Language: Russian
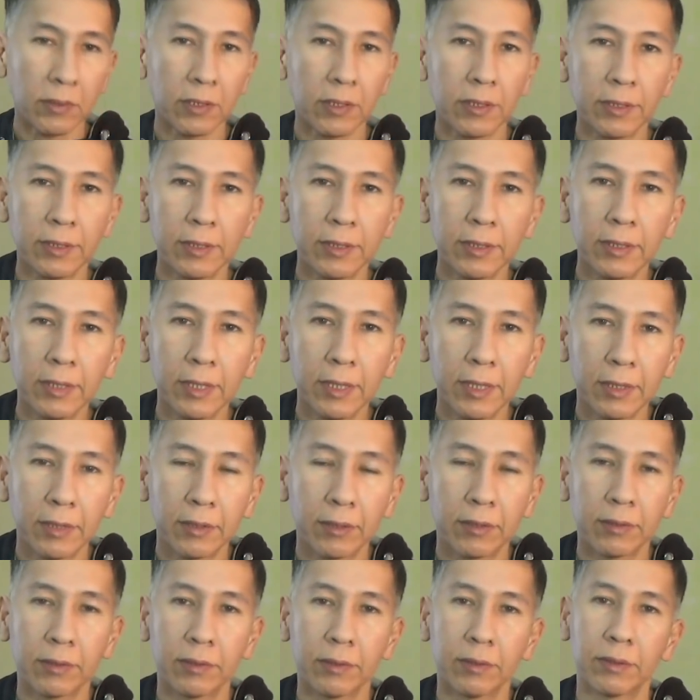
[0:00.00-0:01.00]

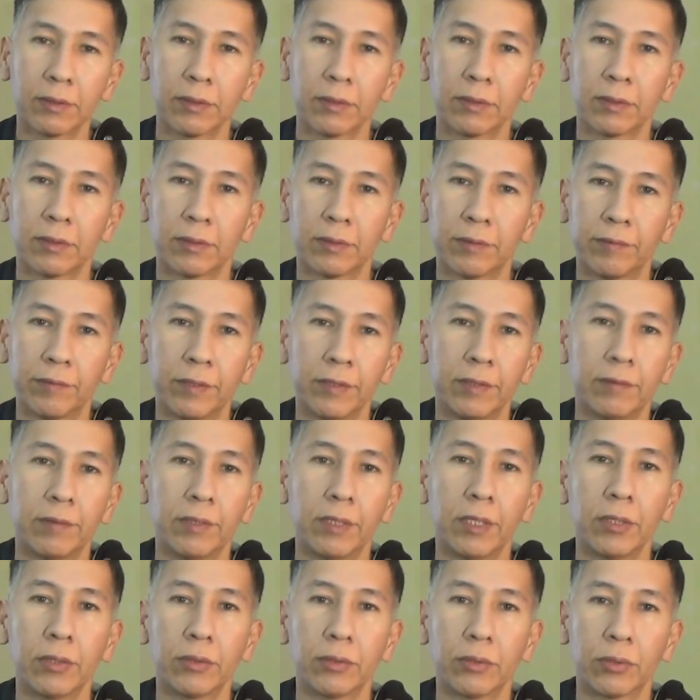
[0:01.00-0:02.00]
сидят, э,
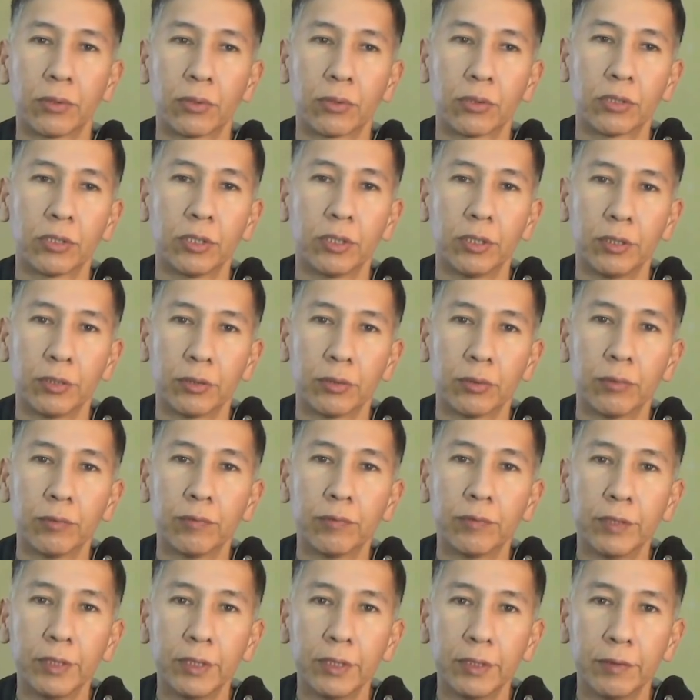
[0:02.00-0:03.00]
выявляют нарушения, ну,
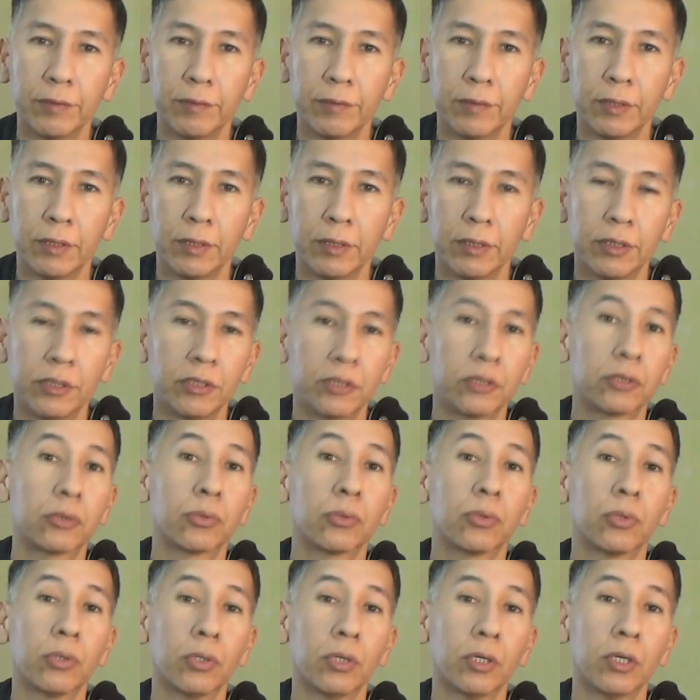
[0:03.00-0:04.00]
выявили, и
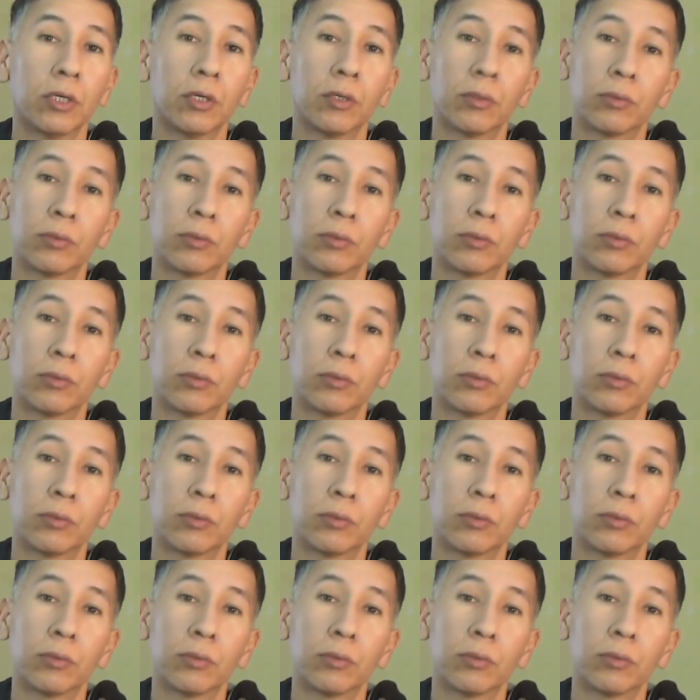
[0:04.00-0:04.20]
что?